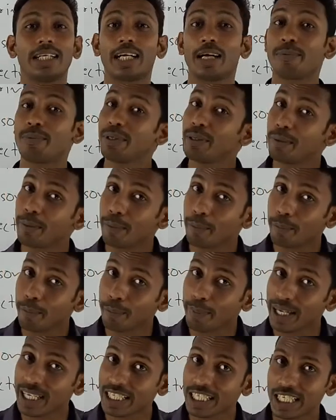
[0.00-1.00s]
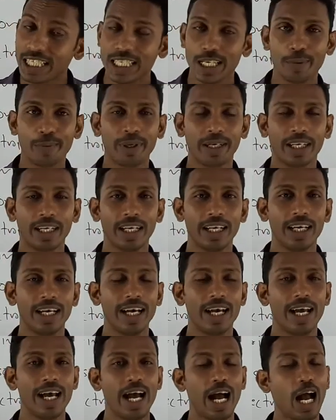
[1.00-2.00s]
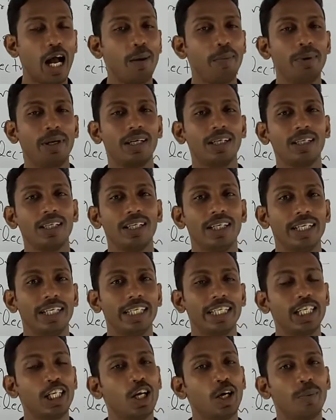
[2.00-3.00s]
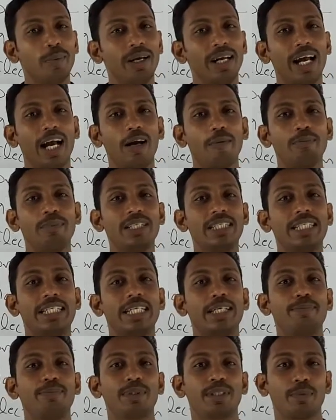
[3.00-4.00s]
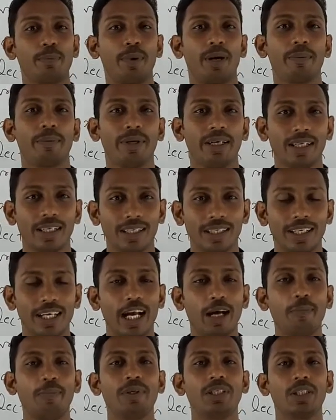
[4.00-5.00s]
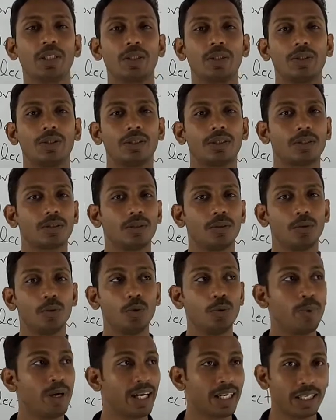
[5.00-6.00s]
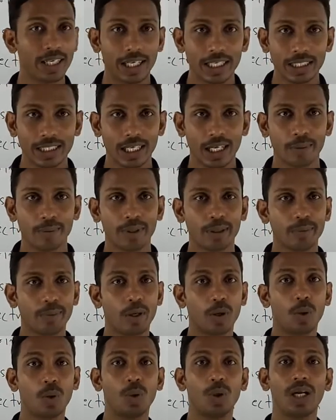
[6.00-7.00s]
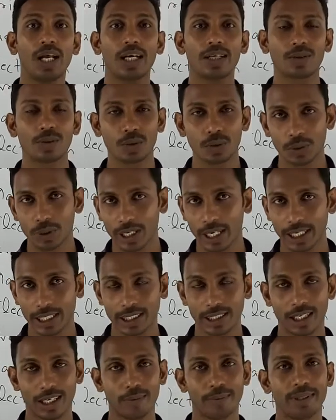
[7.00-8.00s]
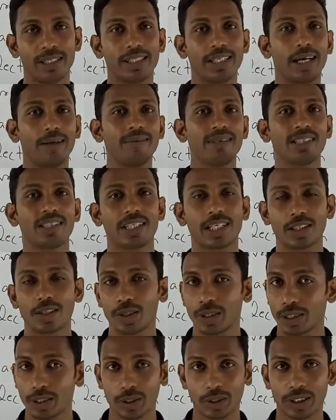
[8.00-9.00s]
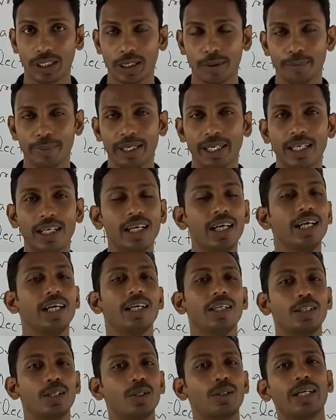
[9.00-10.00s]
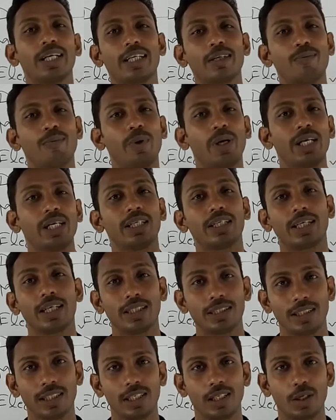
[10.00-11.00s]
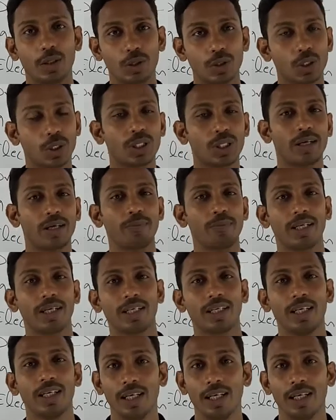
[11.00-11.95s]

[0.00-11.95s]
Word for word: থেকে আপনি বেঁচে যাবেন আবার কি হবে আপনি টিপস পাবেন আপনি যখন উবার গাড়ি চালাবেন বা ওলা কোনো গাড়ি চালাবেন ড্রাইভিং সেক্টরে যখন থাকবেন তখন একটা ফরেন কান্ট্রির লোক যখন আপনার